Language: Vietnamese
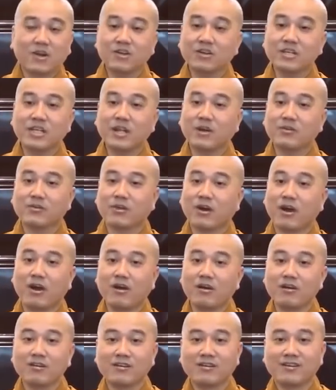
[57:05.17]
có gì đâu
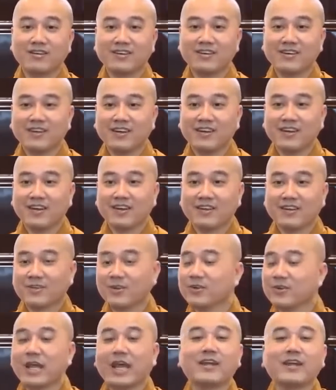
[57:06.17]
khó,
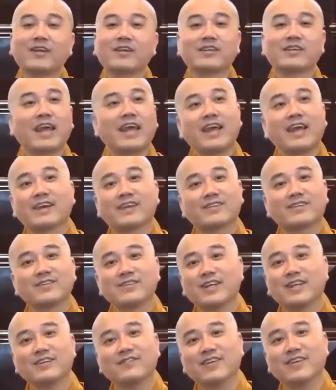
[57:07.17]
tôi thấy nó té
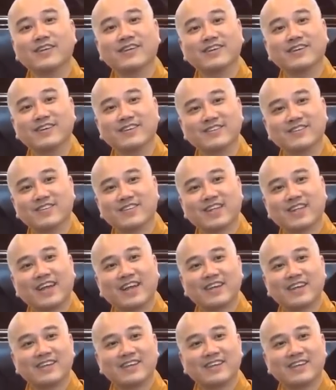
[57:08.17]
tôi đi bình thường, tôi